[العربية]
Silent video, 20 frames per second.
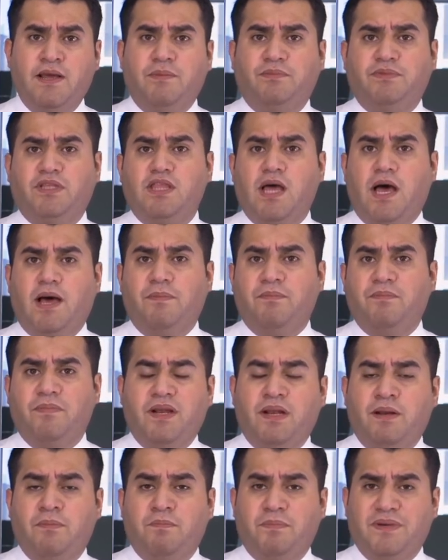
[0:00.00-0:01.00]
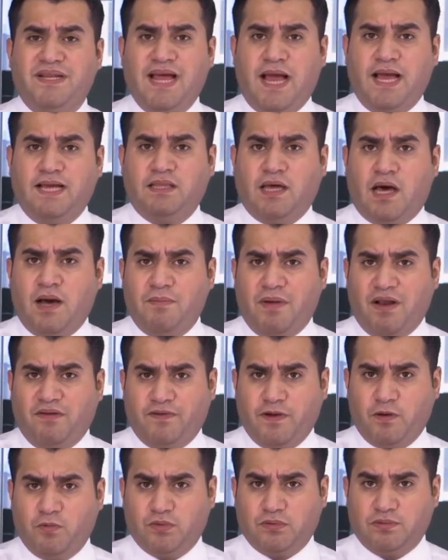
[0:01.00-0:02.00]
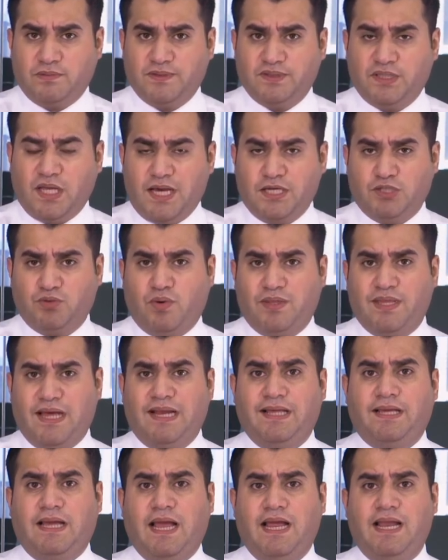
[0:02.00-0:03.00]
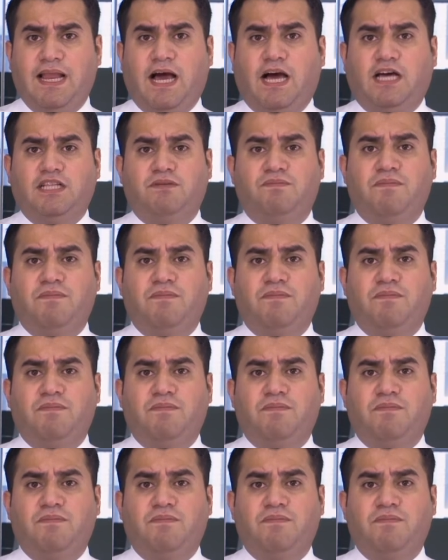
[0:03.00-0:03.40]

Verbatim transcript: ابتداء من بداية عام 2018 وذلك إلى حد